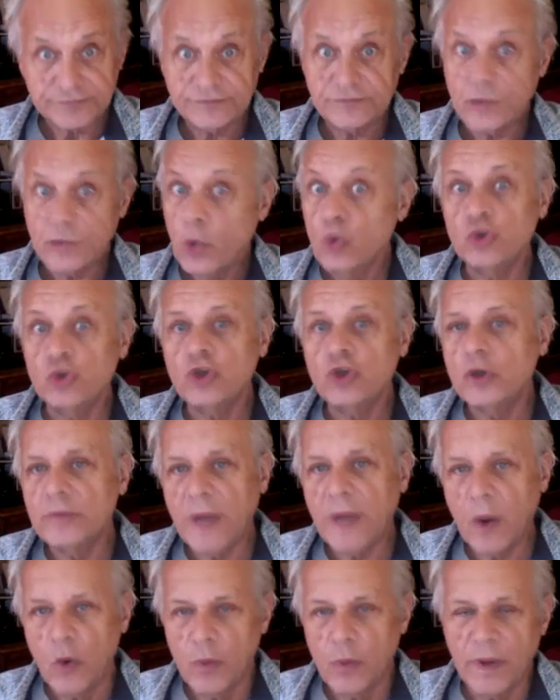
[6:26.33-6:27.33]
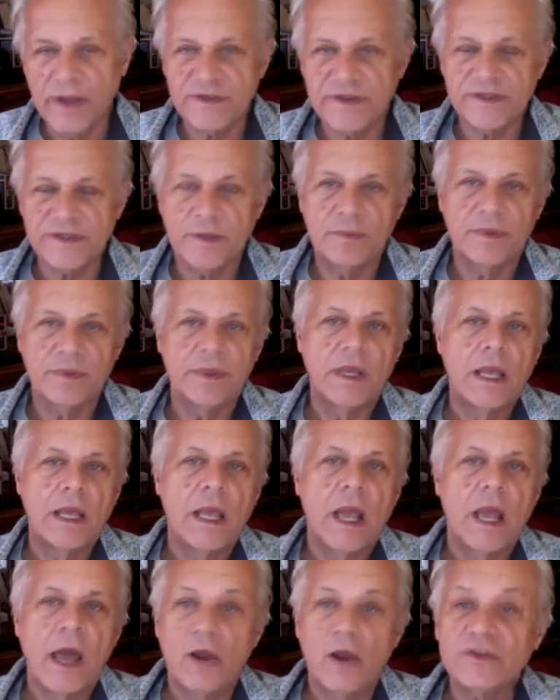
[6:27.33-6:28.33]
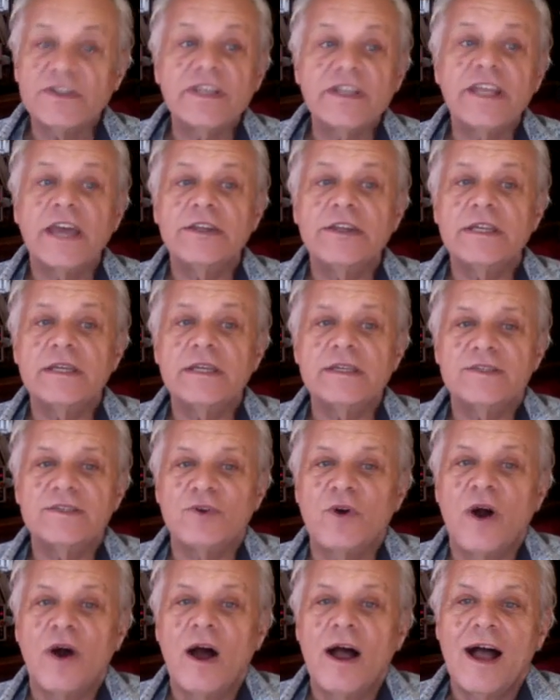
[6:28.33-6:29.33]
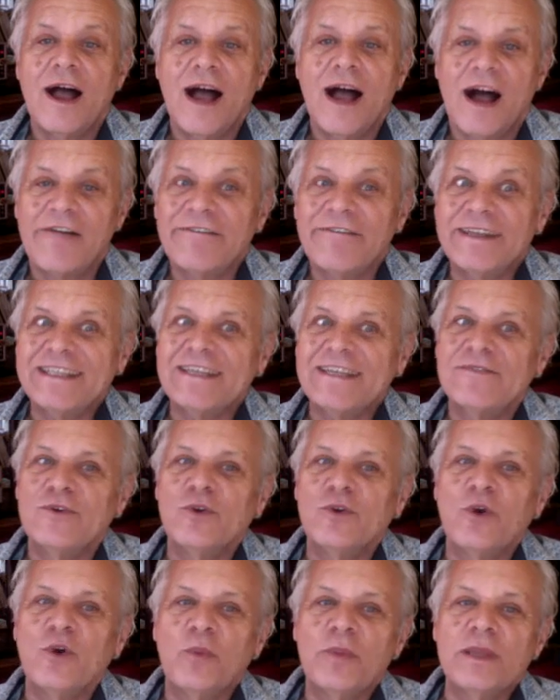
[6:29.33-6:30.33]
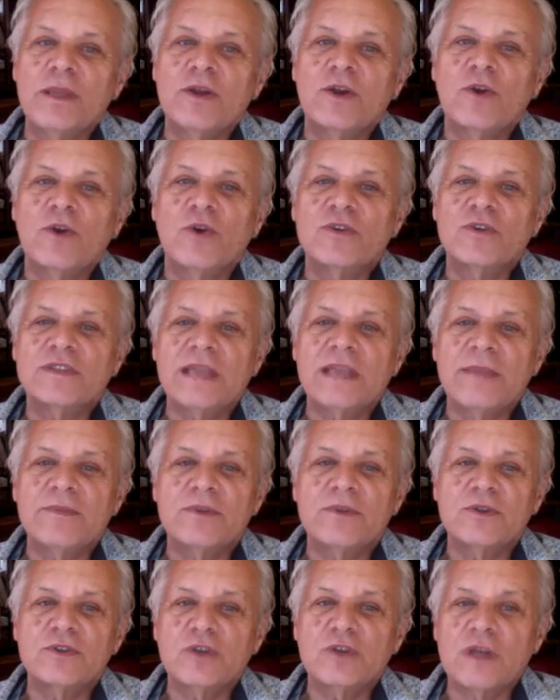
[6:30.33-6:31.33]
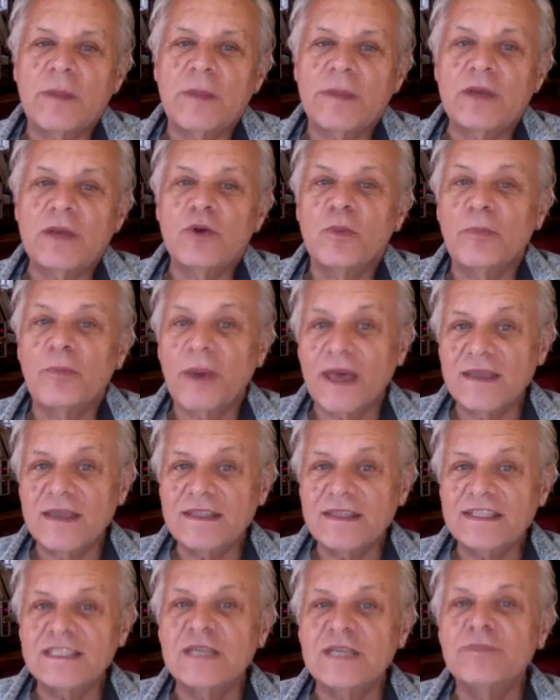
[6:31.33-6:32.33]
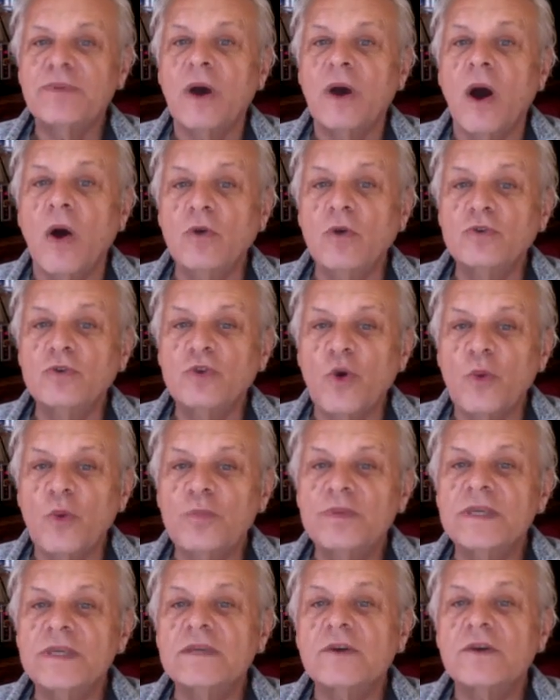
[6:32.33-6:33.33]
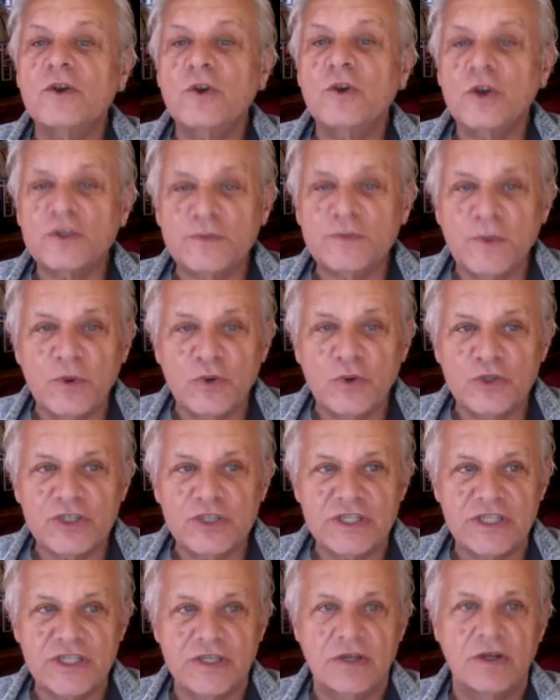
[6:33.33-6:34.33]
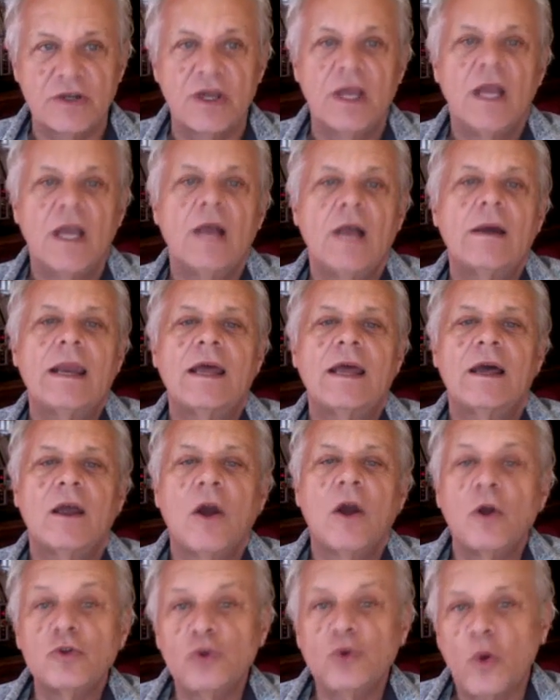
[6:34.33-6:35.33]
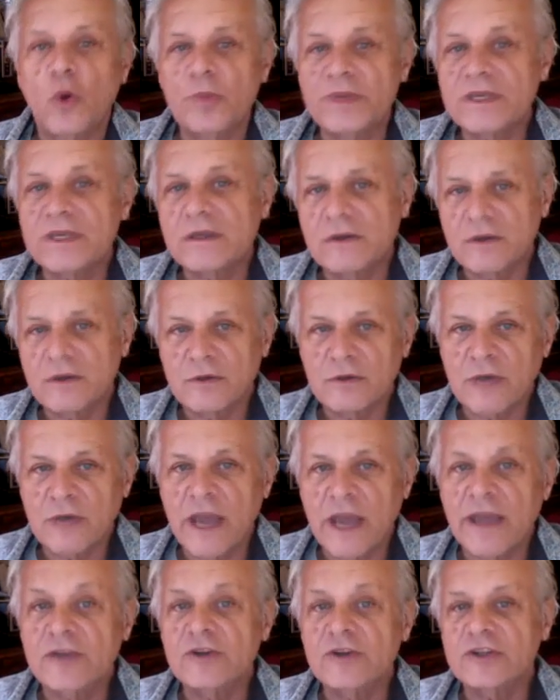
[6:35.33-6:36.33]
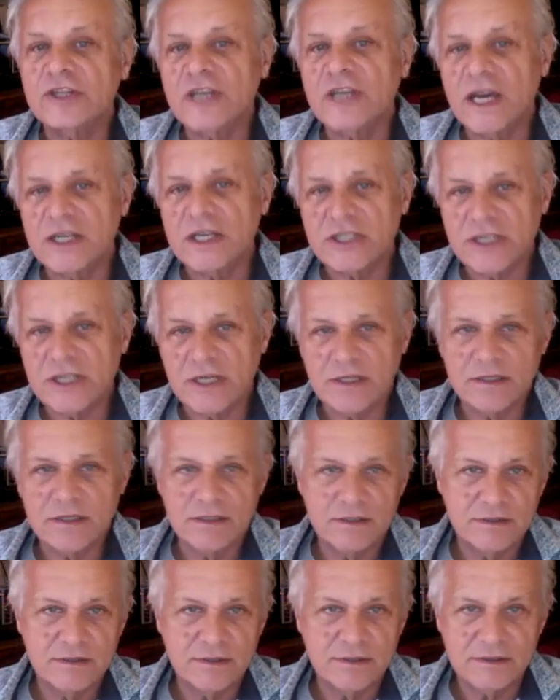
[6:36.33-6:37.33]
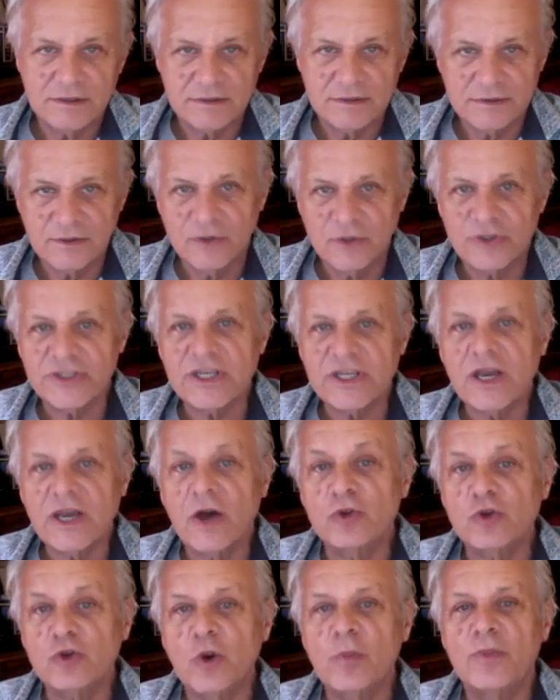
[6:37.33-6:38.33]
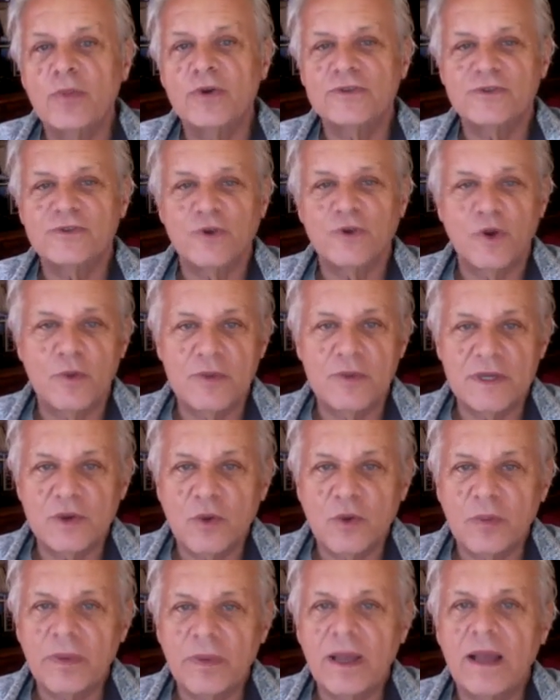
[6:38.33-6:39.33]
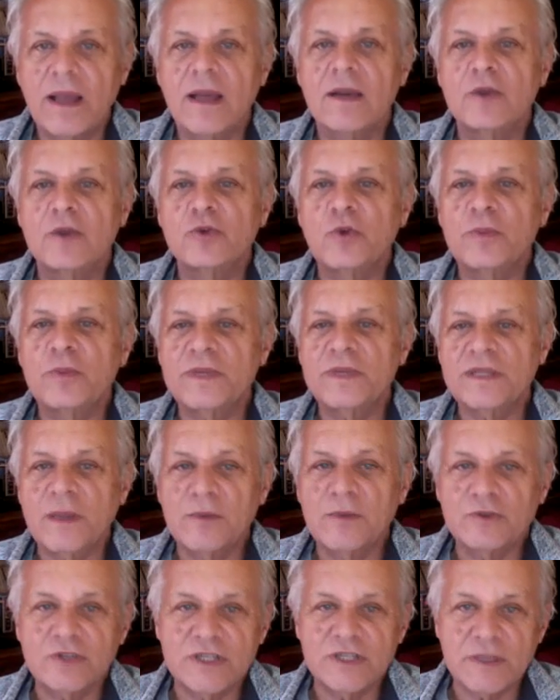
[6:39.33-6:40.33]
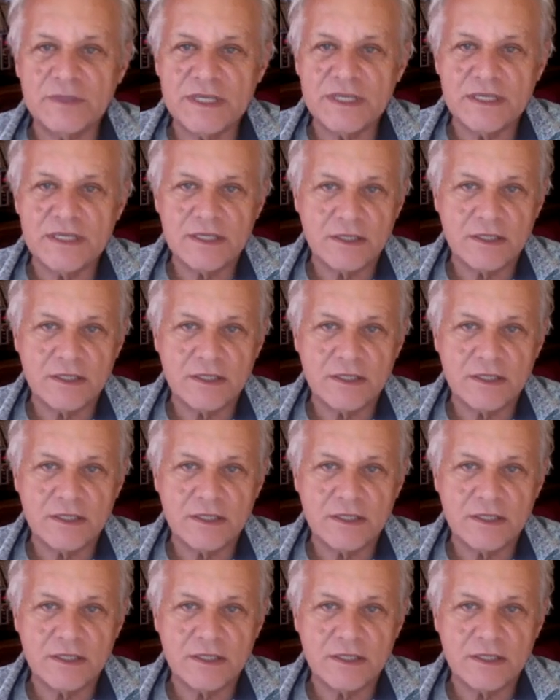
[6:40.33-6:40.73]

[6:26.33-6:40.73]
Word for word: ou John Barrow, par exemple. Alors ces derniers, ils ont en fait développé le concept de ce qu'on appelle le principe anthropique cosmologique. Alors, anthropique, à euh, ANTH, hein, euh, relié à anthropos, l'homme, et non pas à l'entropie thermodynamique